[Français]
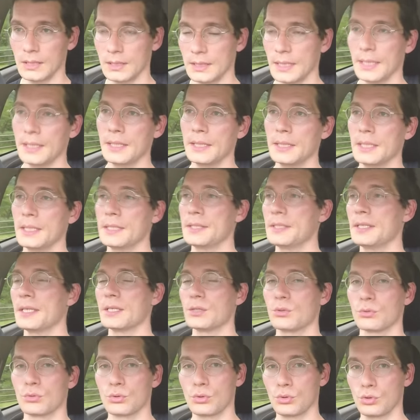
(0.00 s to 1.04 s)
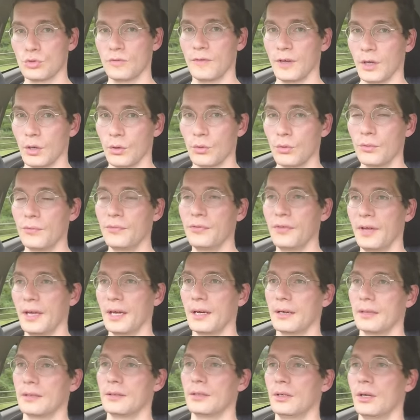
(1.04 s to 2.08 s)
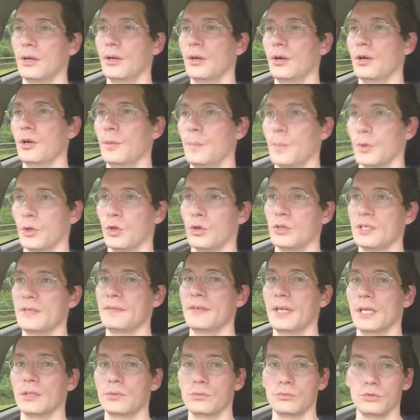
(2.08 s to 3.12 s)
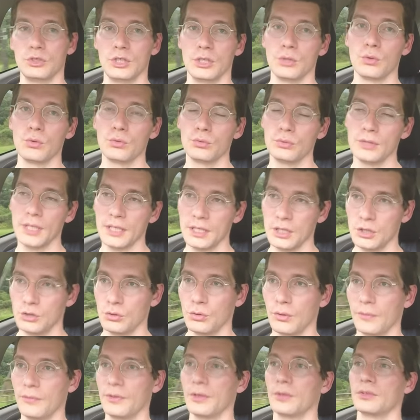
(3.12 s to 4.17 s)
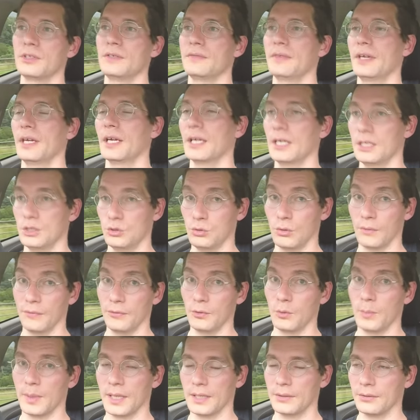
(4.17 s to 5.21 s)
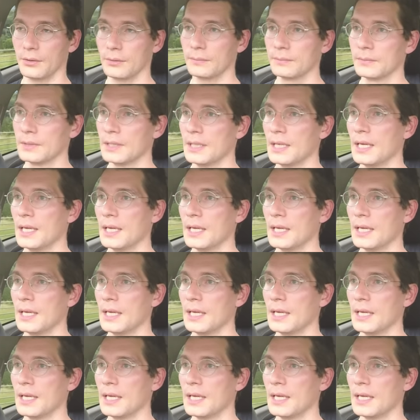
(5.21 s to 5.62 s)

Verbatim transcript: Il y a des destinations que je vais refaire euh, pendant l'hiver. Donc Jigoku-dani, je le refais en hiver et je le refais au printemps.